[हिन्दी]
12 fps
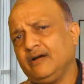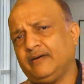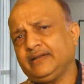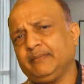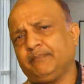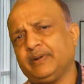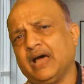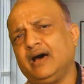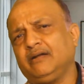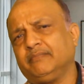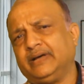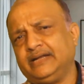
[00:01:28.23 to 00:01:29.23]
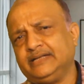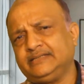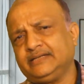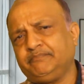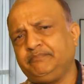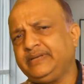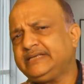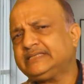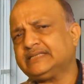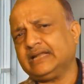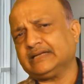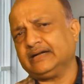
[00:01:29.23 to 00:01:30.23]
और ये प्लान मान लीजिए 20
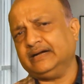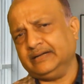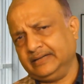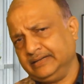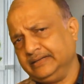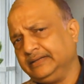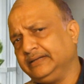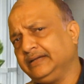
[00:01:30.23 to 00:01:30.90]
साल का है